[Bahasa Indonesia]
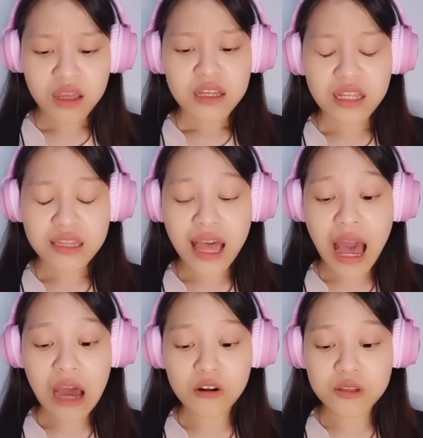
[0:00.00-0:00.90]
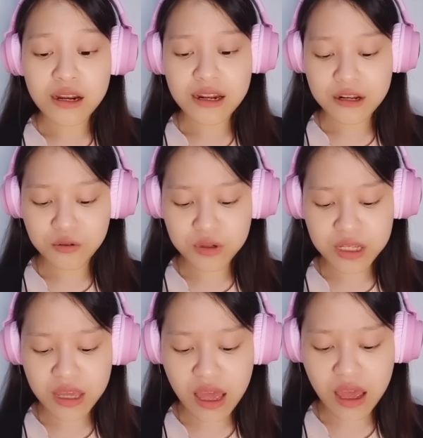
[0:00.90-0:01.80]
kita harus keliling
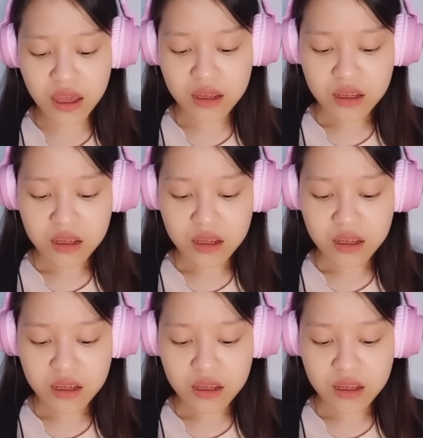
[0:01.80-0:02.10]
dunia